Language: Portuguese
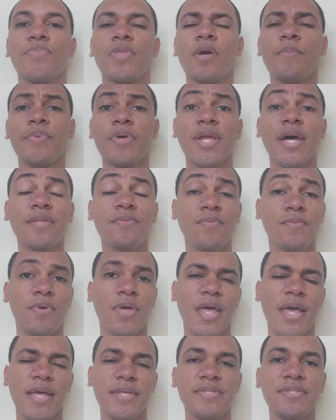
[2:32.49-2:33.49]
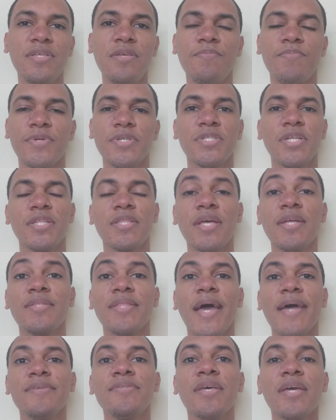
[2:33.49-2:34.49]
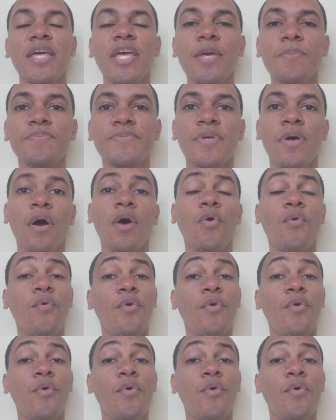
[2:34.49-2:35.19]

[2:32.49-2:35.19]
O campeonato é simples, né? Tem 10 equipes,